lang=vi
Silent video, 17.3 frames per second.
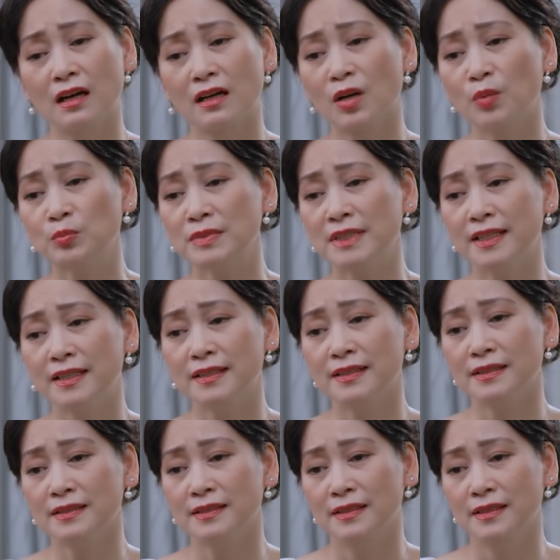Khi ở công
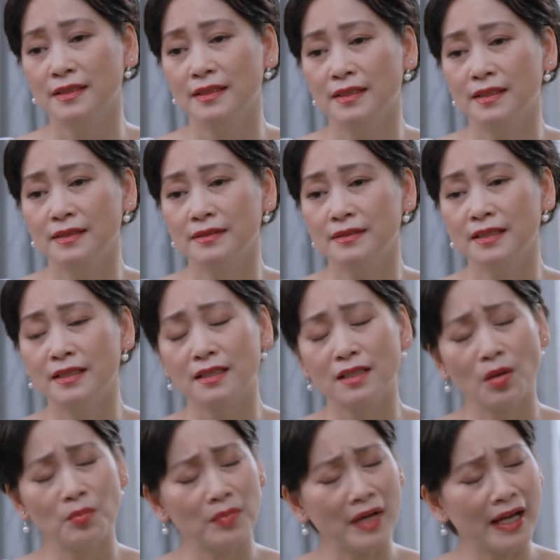ty thì
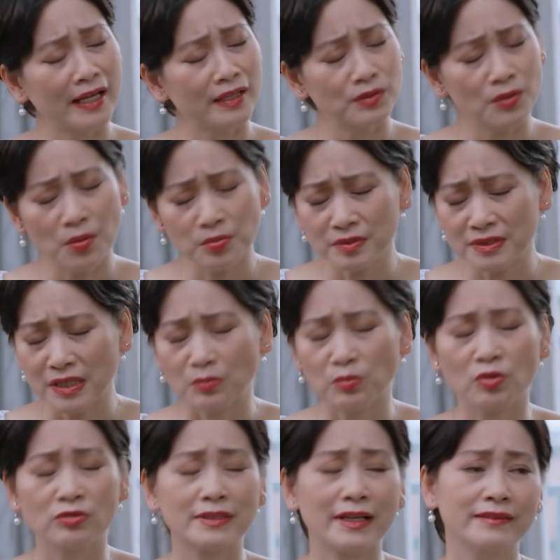không ai tôn
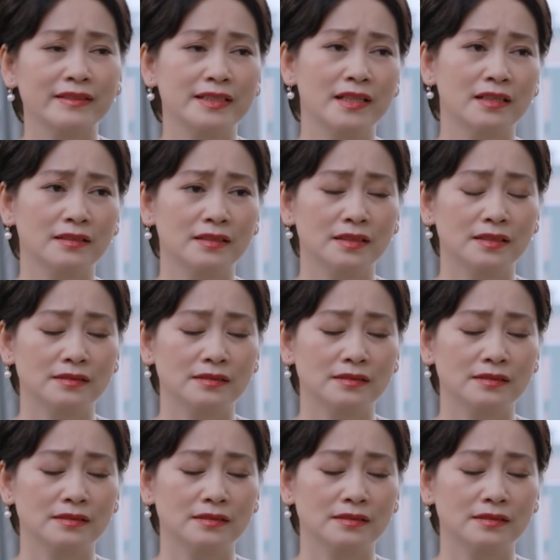trọng con thanh dân